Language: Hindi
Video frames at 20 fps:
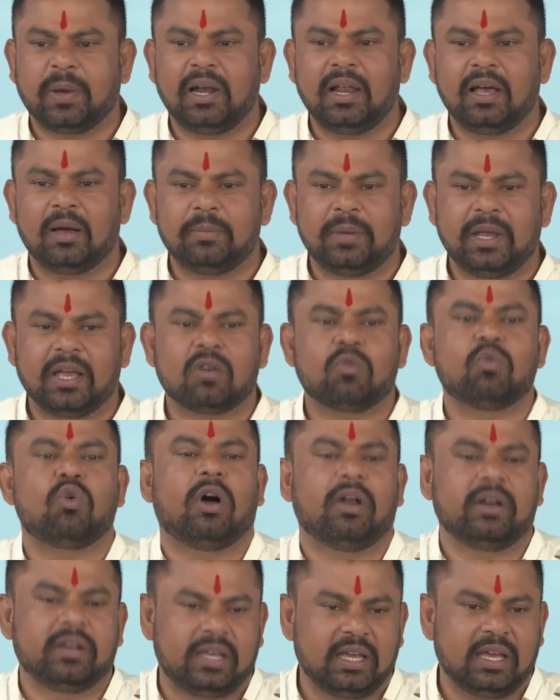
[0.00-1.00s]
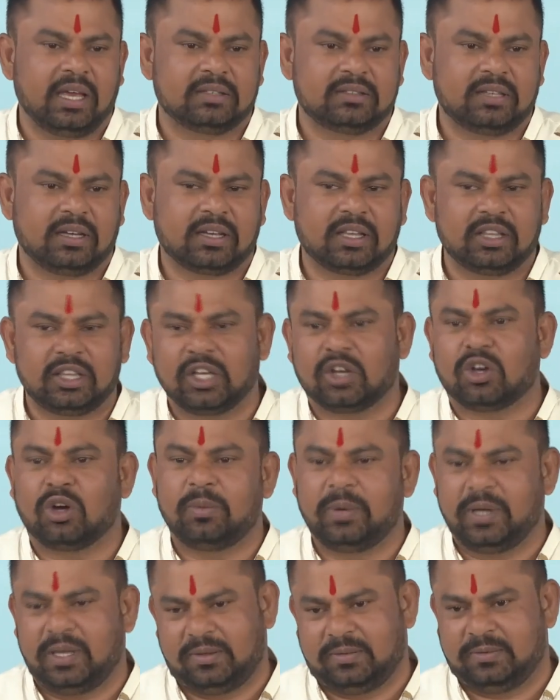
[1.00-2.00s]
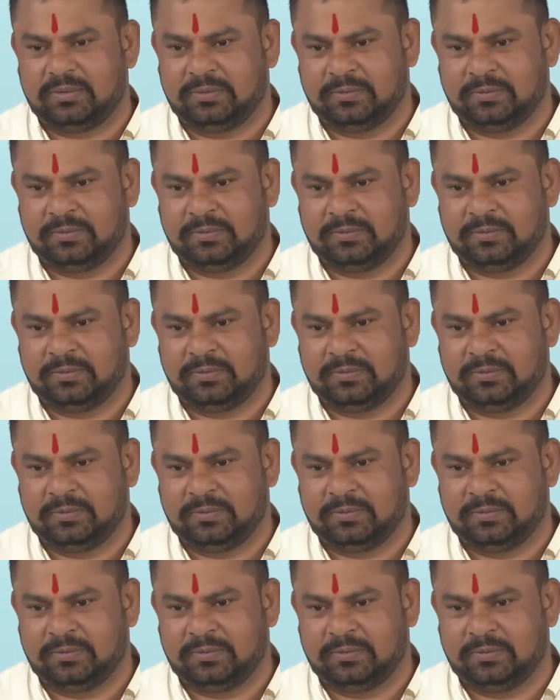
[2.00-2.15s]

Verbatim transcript: पहले हमने एक वार्न किया था कि देखो भाई